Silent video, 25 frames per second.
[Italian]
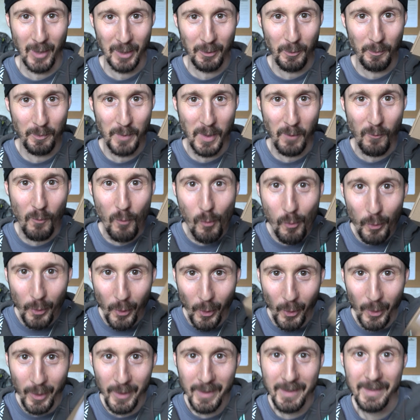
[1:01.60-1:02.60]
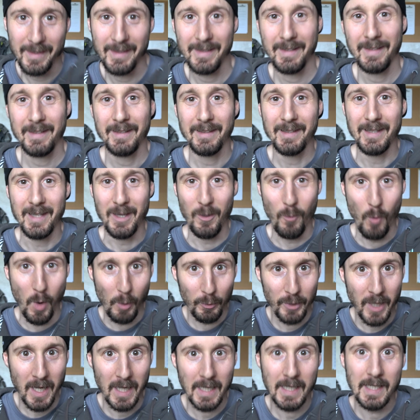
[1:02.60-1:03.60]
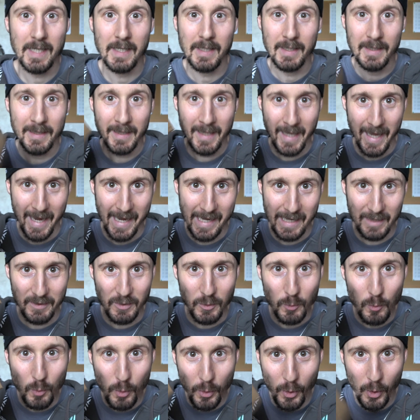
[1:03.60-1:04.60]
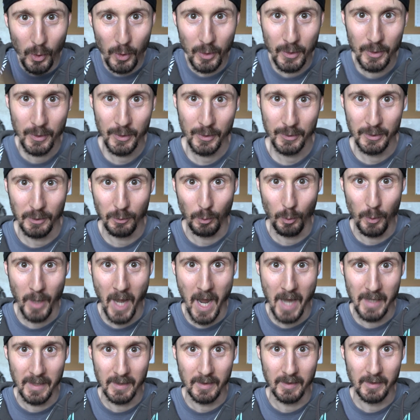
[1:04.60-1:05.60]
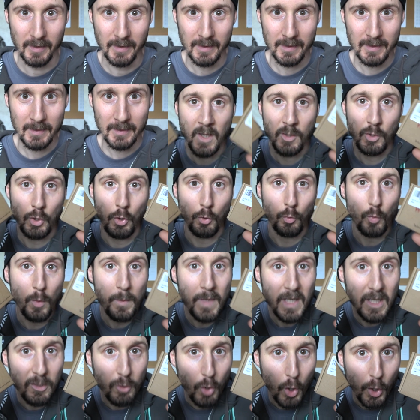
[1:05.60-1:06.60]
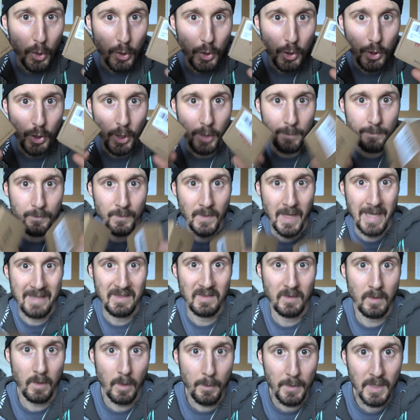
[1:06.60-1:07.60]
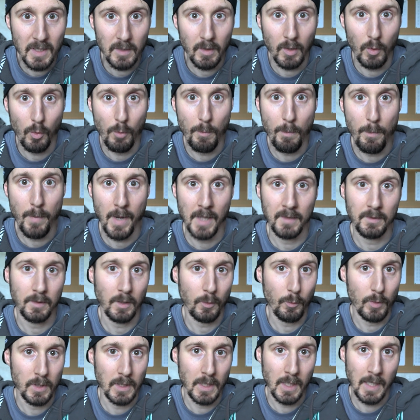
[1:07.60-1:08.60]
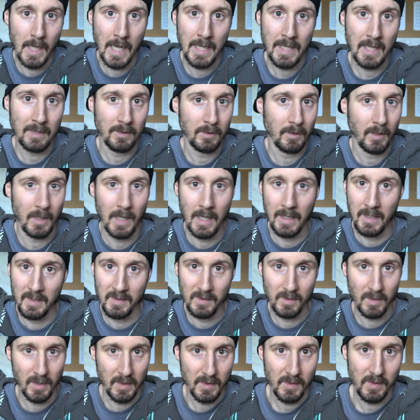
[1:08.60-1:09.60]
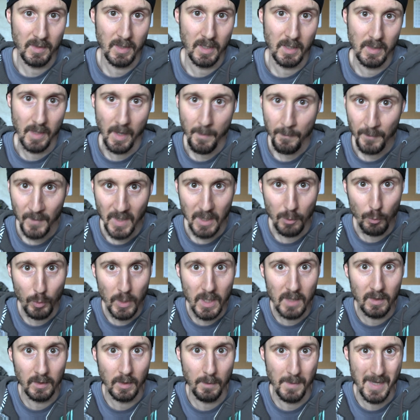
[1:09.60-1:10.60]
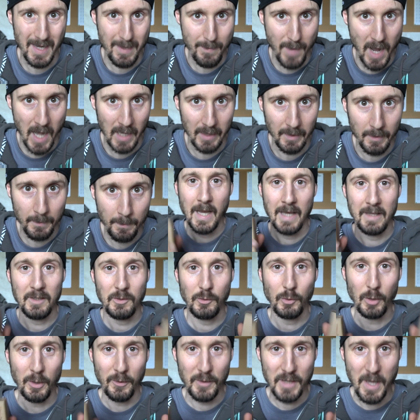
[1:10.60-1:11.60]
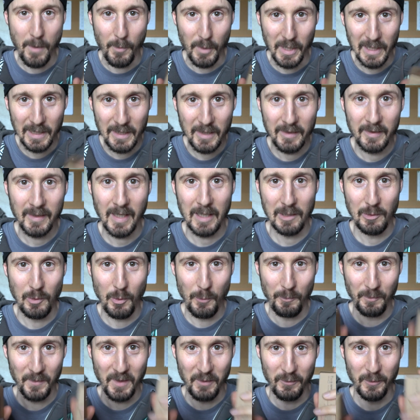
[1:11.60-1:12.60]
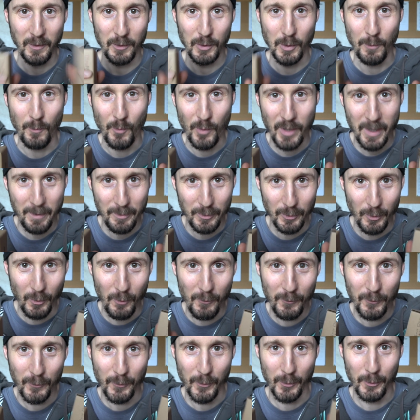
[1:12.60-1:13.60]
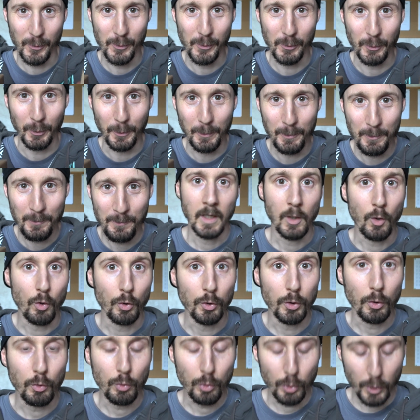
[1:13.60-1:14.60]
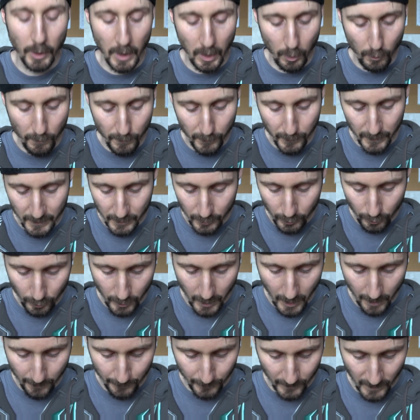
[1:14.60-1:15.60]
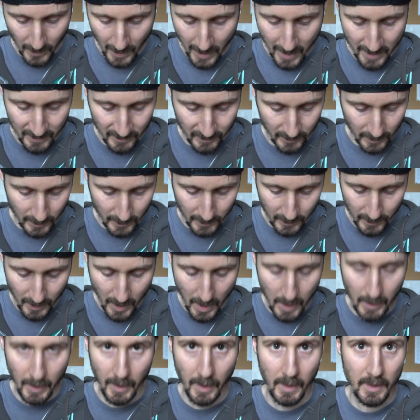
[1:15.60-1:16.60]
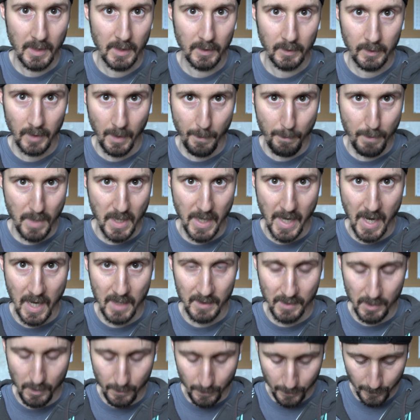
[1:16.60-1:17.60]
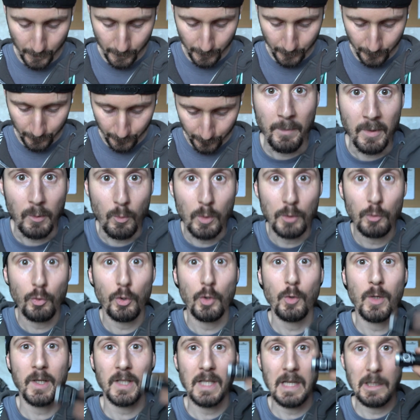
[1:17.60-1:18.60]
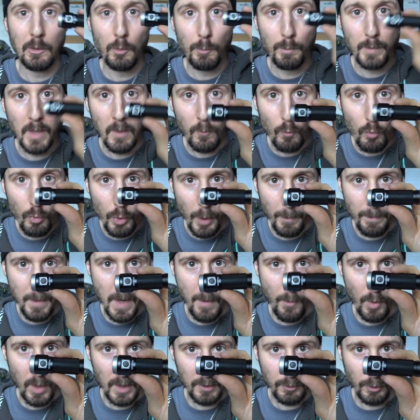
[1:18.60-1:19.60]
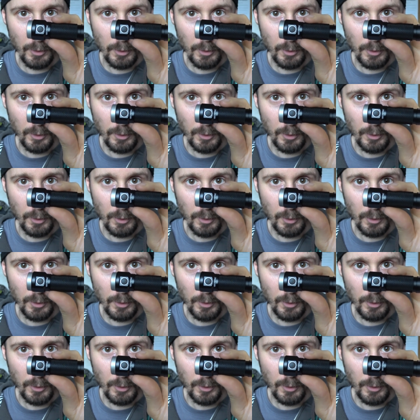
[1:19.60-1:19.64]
la W1 di Waudak e la T1 di True Night. Sono due mini torce estremamente compatte quindi adatte ad essere inserite in un kit minimale. Adesso le vediamo nel dettaglio e facciamo un rapido confronto. Il contenuto della confezione è essenziale in entrambi i casi. Per quanto riguarda la W1 abbiamo la